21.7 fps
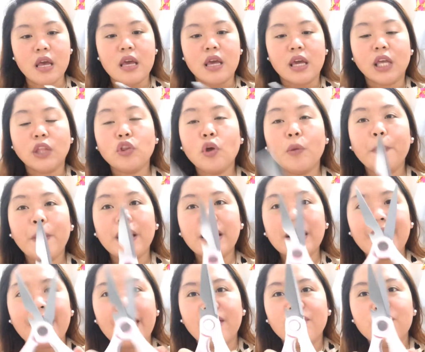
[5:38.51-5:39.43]
Ito
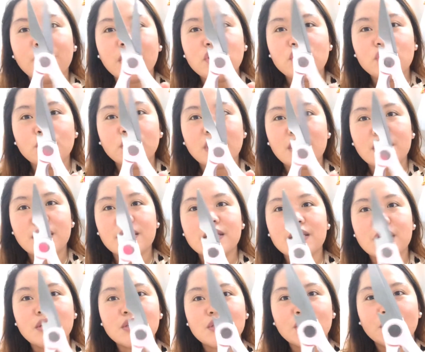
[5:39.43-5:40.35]
pang heavy duty na
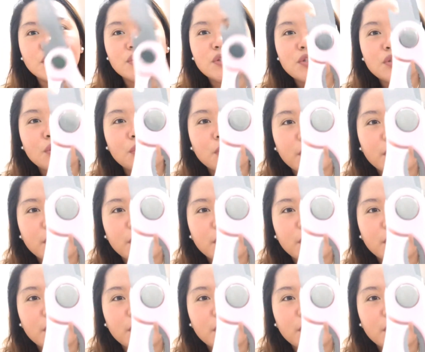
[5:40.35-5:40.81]
scissors to